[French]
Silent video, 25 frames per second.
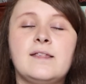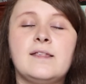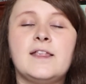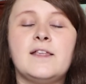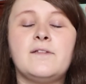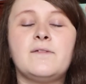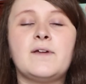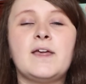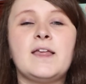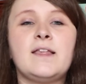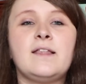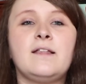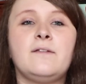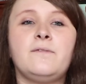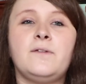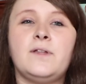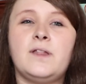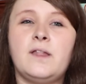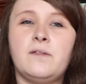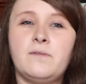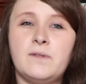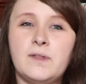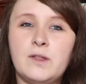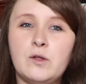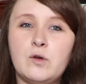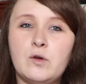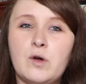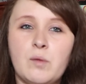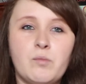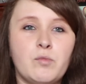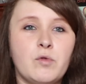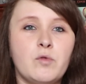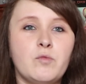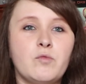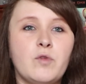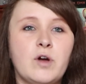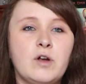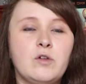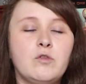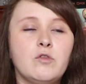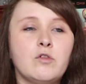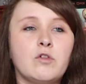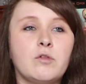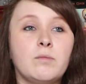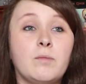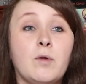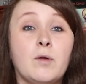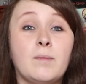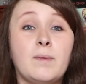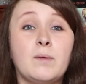C'est vrai que ça fait des vidéos un peu moins
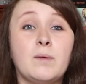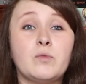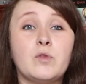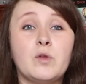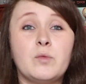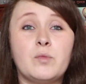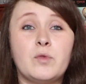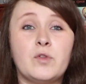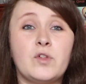longues, mais en même temps,